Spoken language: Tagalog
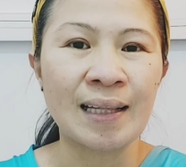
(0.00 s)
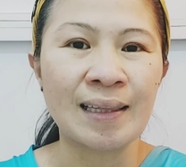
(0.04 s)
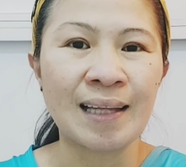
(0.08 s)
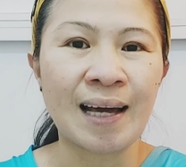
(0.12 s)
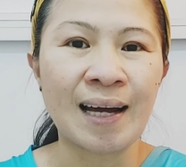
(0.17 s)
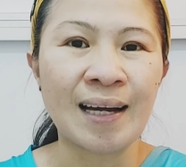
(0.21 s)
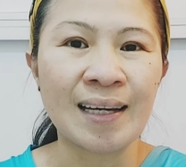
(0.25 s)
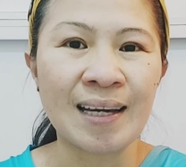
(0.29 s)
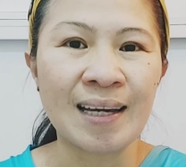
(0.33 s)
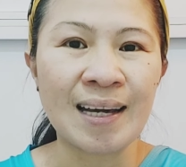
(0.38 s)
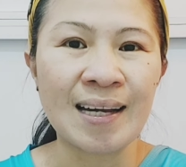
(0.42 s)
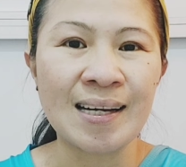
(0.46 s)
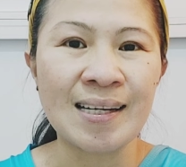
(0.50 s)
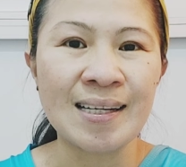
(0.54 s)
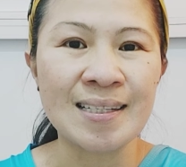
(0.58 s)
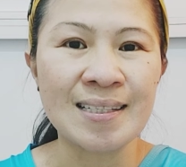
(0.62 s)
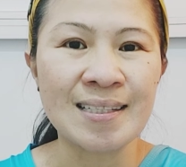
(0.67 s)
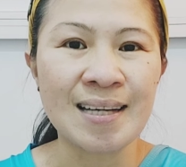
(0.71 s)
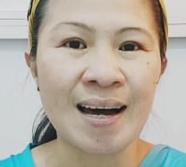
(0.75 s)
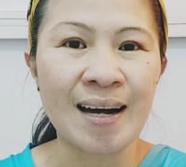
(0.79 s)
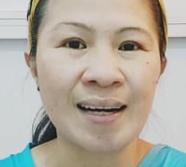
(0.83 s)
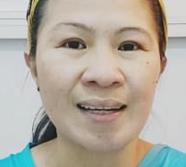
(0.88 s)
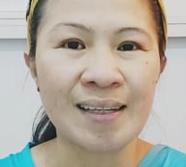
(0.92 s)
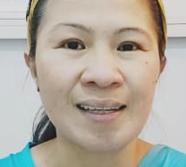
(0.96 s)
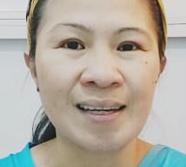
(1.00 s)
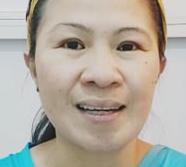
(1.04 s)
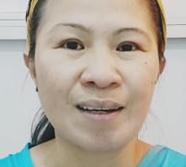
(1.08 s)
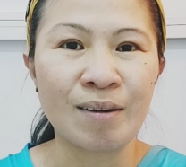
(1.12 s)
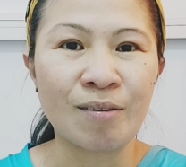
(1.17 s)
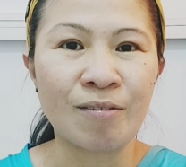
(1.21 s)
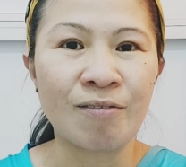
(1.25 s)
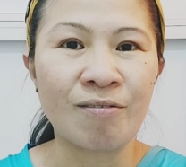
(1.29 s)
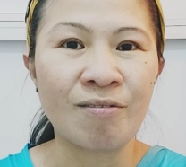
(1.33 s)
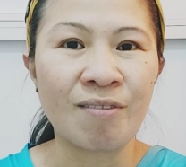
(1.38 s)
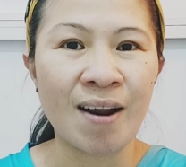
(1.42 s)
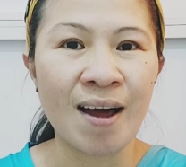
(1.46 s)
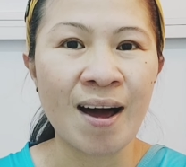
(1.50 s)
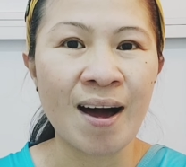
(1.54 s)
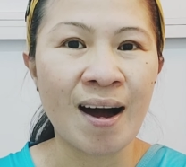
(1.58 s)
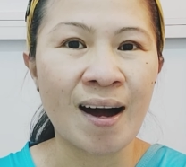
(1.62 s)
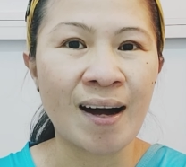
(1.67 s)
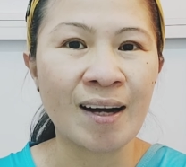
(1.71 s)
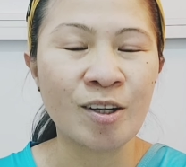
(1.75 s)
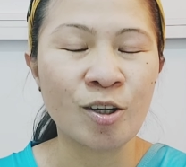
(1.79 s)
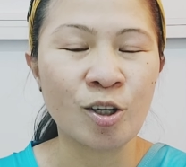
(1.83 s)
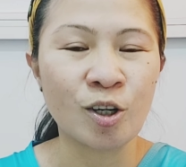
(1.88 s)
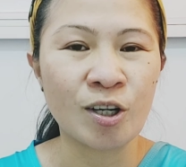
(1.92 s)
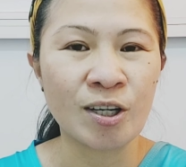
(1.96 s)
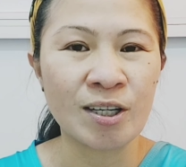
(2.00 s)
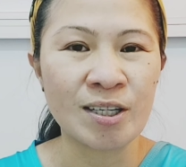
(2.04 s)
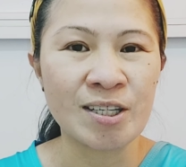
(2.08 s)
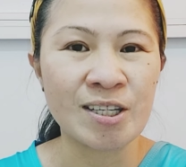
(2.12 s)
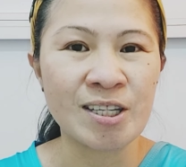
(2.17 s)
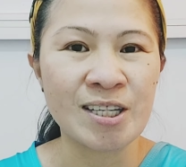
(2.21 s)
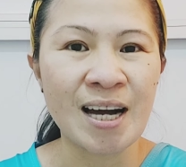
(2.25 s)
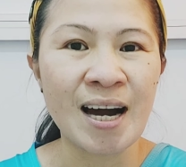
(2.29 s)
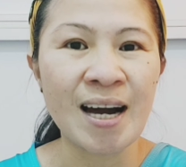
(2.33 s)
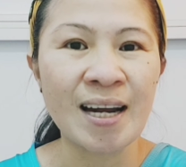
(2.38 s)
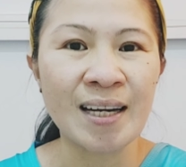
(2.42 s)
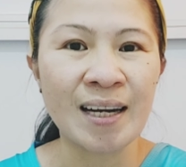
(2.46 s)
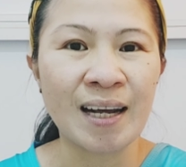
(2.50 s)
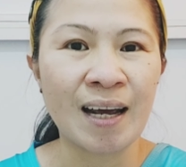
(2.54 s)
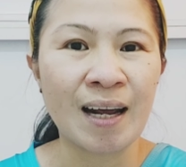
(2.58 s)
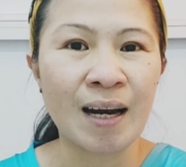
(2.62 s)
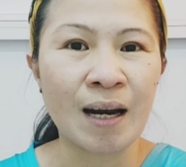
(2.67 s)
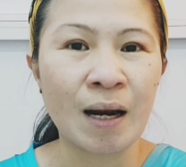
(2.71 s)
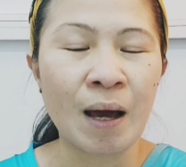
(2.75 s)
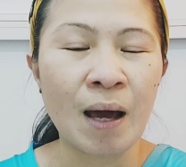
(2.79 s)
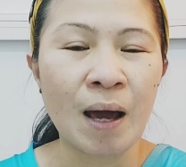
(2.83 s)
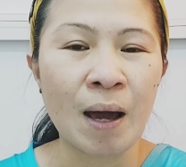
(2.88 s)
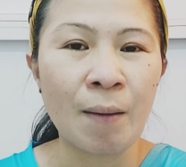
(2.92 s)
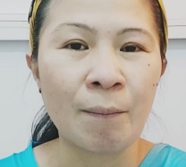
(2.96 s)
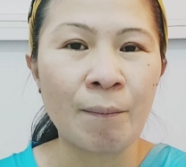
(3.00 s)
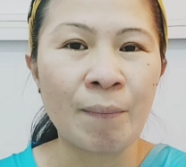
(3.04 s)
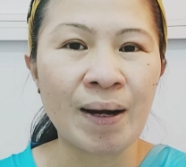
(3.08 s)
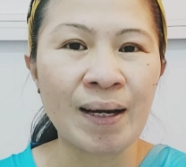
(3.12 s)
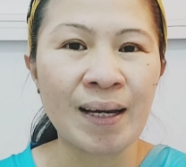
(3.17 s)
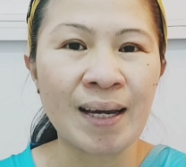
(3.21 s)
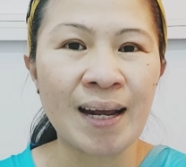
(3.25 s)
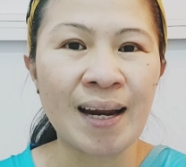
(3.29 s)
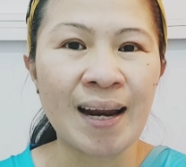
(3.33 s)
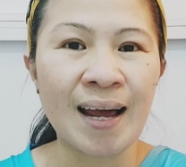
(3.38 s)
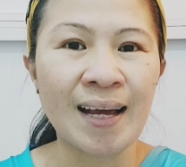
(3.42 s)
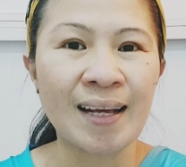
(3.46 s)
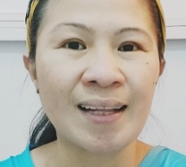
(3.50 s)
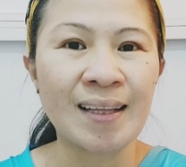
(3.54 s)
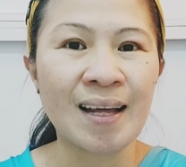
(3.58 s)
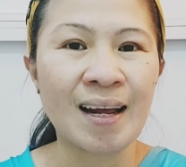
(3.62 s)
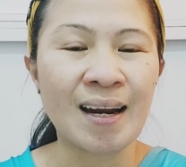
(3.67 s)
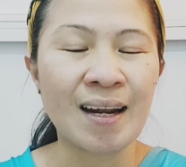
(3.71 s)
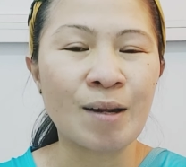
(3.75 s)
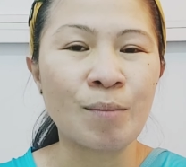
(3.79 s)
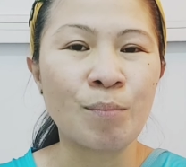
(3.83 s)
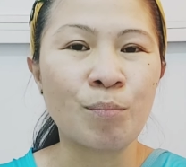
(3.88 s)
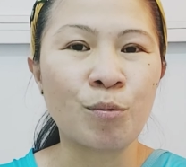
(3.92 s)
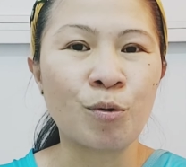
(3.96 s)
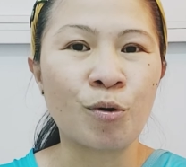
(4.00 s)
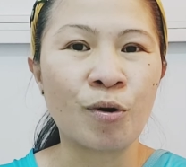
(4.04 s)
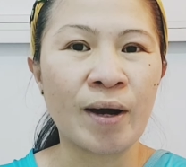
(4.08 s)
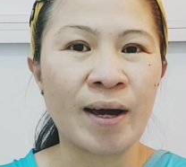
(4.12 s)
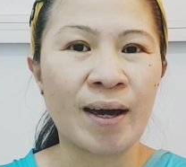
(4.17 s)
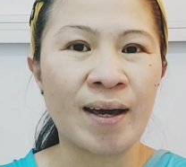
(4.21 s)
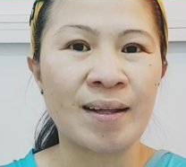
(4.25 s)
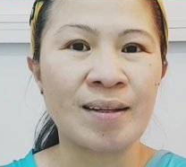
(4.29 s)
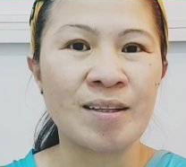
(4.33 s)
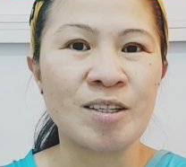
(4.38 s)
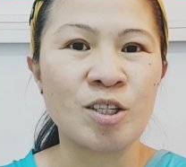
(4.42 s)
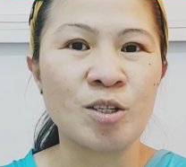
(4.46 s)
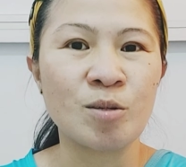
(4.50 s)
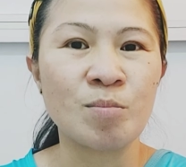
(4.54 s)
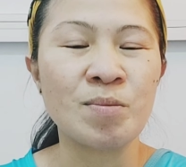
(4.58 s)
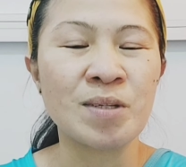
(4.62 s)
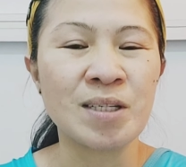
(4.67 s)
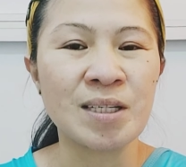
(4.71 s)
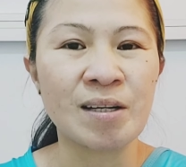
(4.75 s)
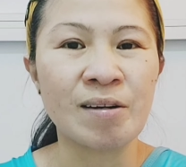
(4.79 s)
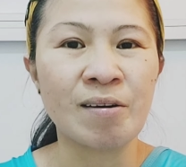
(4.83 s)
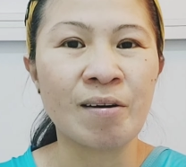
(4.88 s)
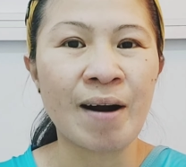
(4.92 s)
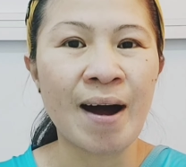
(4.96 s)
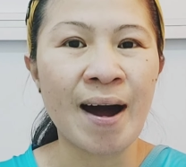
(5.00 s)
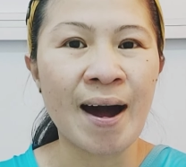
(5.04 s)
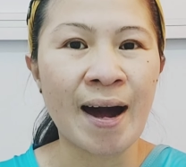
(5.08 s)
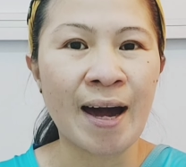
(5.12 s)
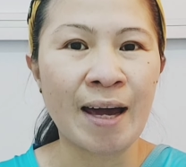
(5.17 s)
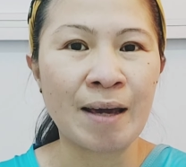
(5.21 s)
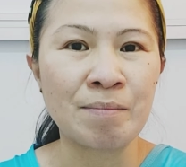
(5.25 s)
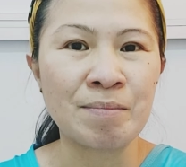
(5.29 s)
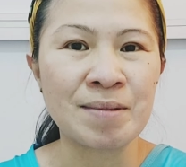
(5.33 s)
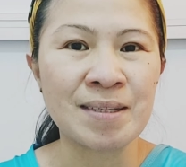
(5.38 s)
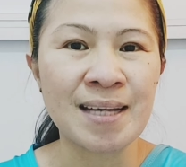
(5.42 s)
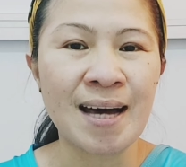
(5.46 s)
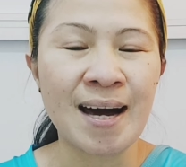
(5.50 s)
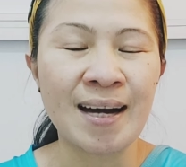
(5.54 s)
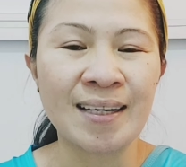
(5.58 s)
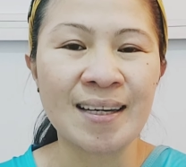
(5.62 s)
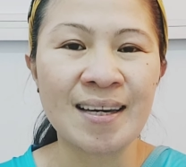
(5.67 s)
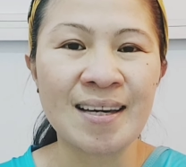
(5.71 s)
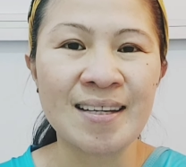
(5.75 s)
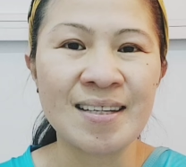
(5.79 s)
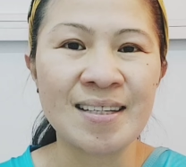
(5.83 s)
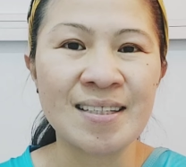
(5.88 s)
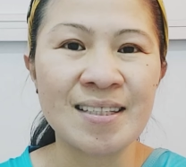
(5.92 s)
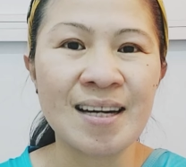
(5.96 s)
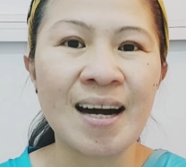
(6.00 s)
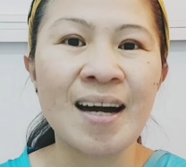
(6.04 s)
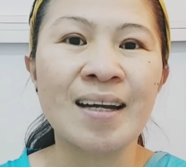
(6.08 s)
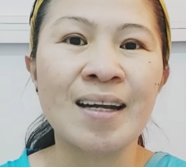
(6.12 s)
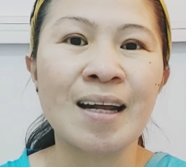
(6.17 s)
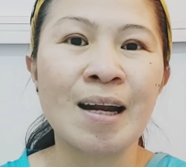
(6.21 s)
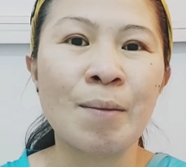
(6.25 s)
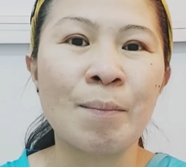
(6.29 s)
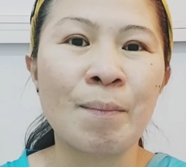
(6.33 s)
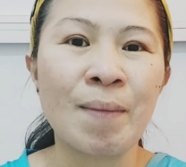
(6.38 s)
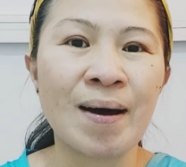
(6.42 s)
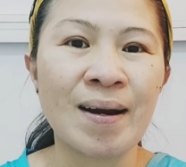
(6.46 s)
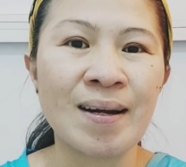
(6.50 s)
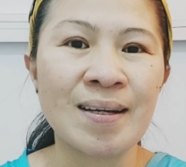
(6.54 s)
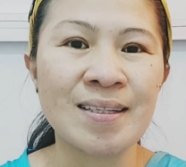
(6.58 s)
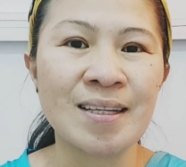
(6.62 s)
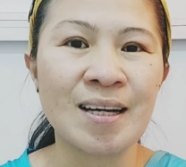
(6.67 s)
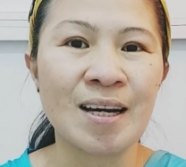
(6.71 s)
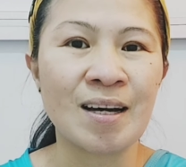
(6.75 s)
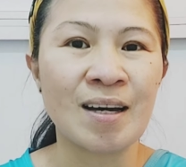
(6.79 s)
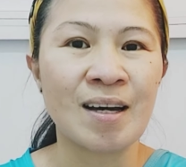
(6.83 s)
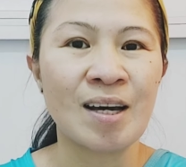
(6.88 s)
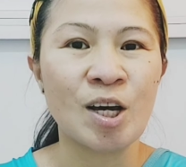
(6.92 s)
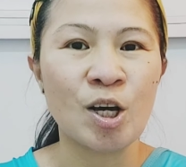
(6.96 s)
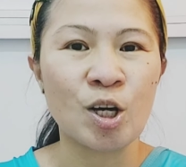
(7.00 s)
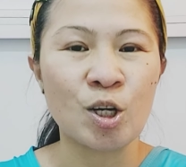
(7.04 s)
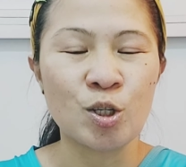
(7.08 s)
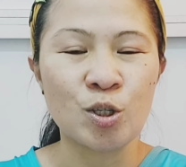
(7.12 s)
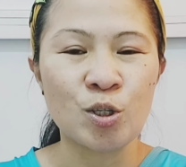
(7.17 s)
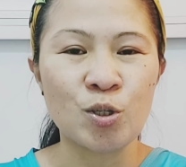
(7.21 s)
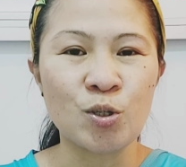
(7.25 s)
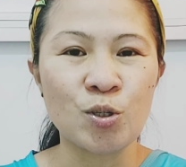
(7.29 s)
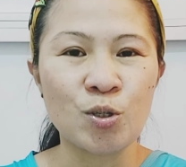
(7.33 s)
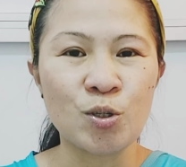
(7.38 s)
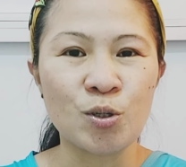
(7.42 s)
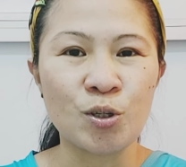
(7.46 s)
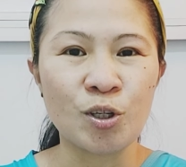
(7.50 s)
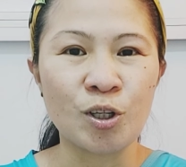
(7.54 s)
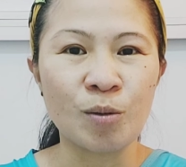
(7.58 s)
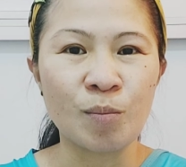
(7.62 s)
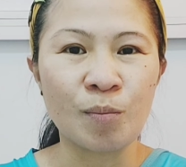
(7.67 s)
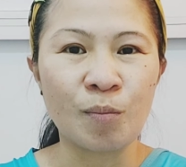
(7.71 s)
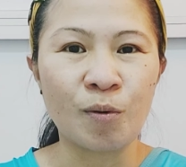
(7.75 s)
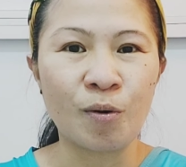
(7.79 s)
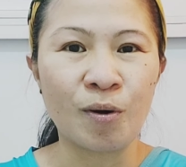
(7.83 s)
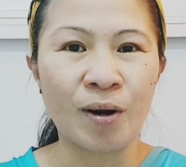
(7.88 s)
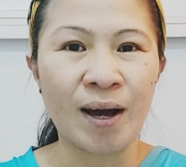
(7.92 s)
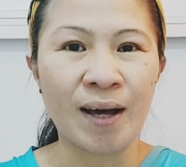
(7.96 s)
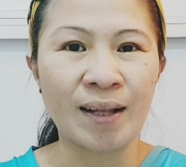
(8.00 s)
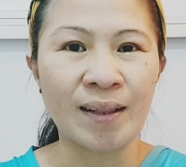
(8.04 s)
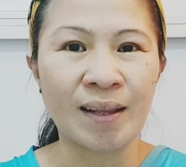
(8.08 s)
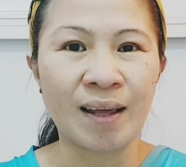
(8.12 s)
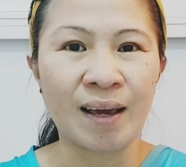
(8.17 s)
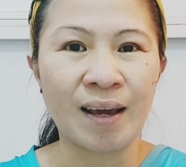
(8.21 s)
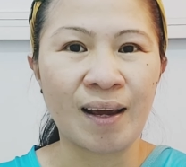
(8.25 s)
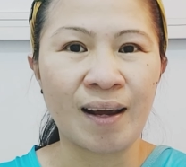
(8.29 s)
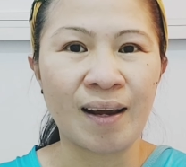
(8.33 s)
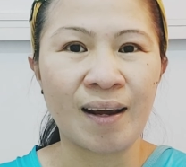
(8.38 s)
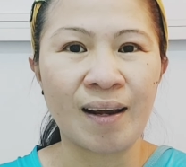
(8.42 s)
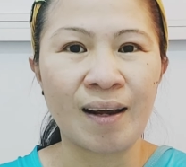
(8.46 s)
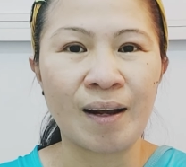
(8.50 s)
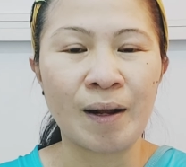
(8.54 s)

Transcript: tangkilik sa aking vlog or channel, paki-like na rin po and subscribe sa aking channel para sa susunod po nating